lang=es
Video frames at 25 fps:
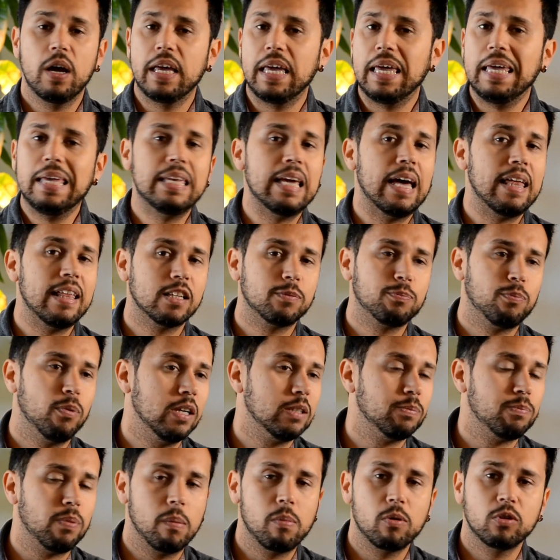Y ya
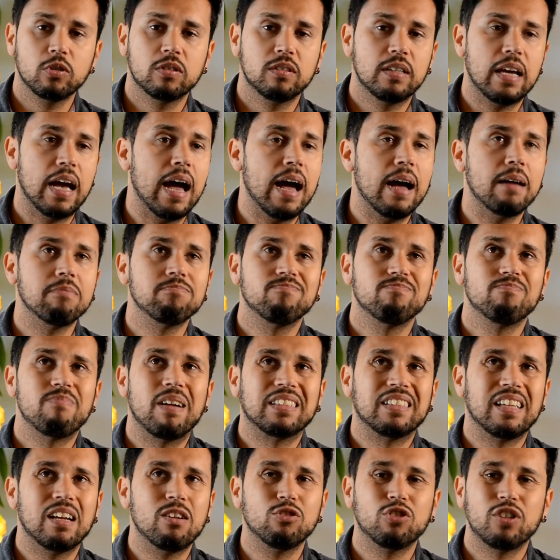después podemos ya
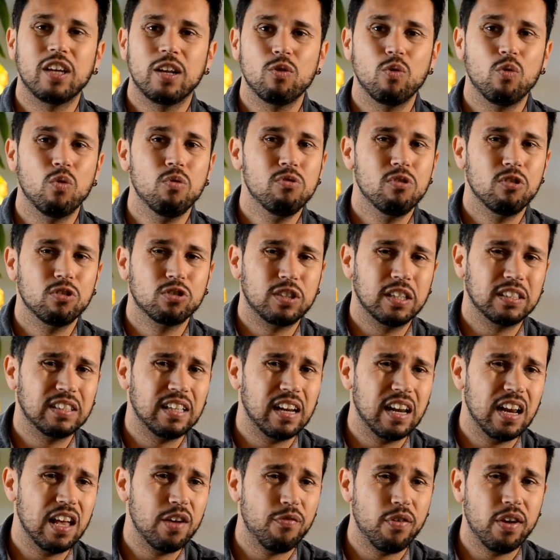basarnos en unos
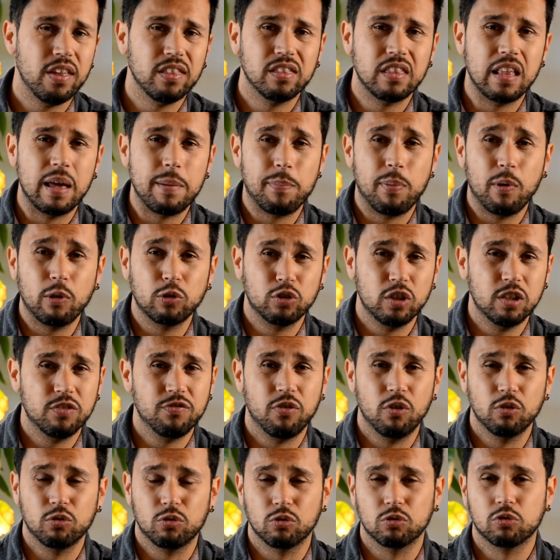3RF, Deposit,
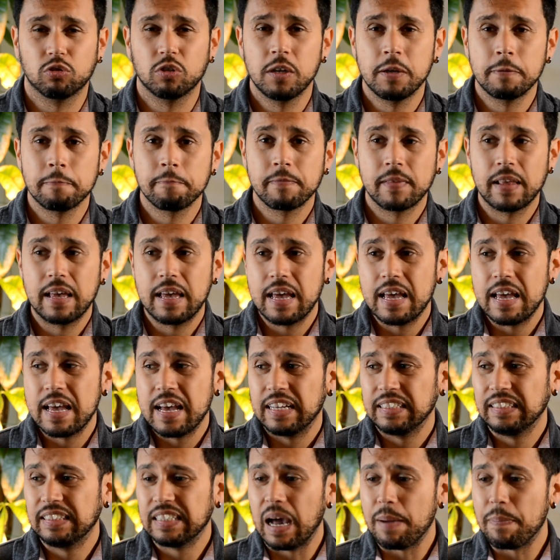Fotos.
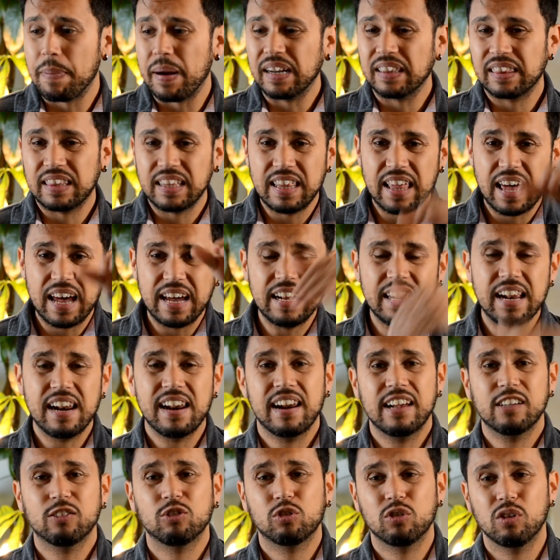Ya a partir de ahí el
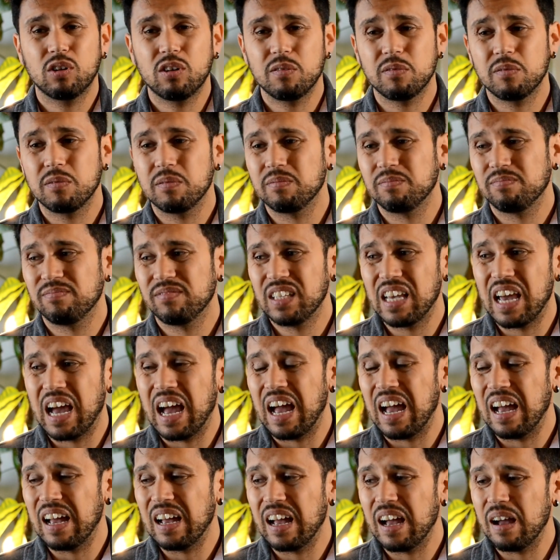resto
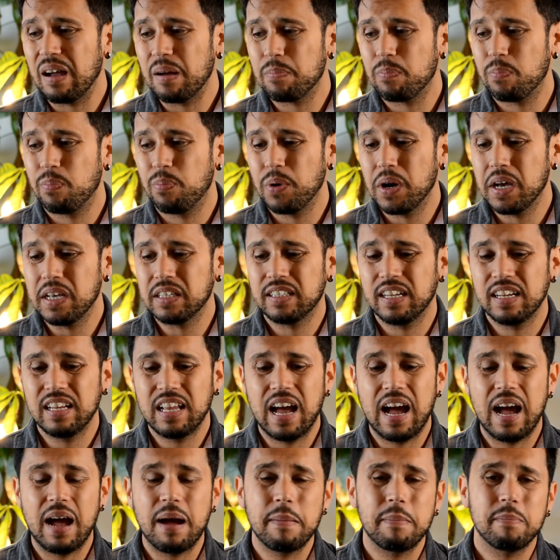ya puede ser
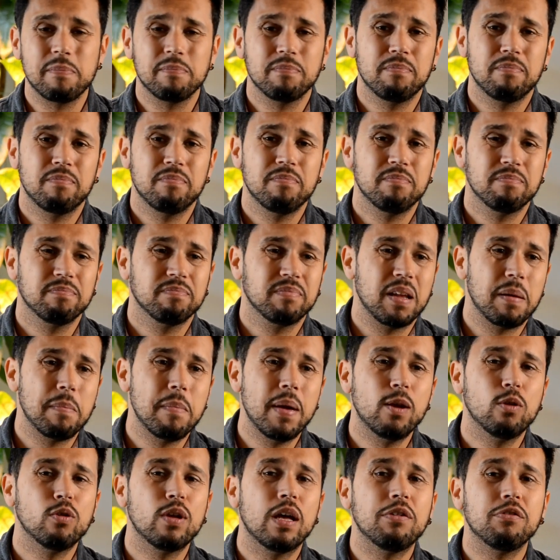ya
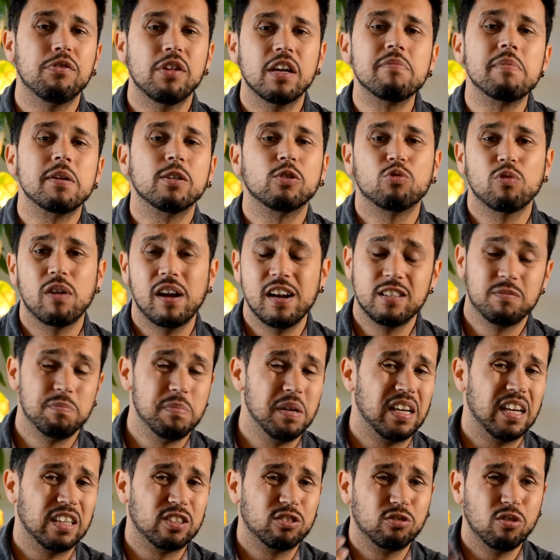menudencias mensuales.
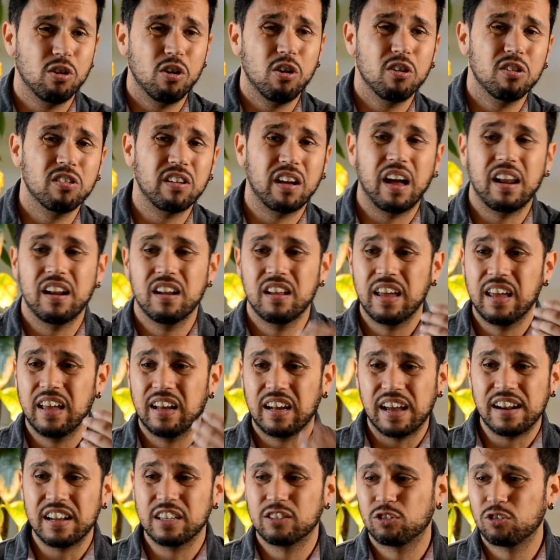Big Stock, Can, eh,
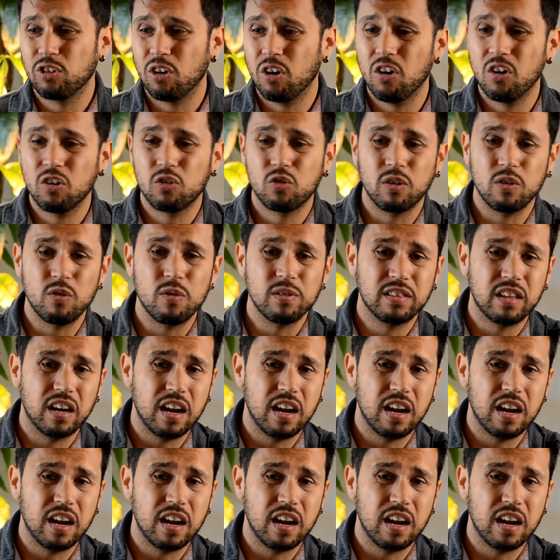Stock,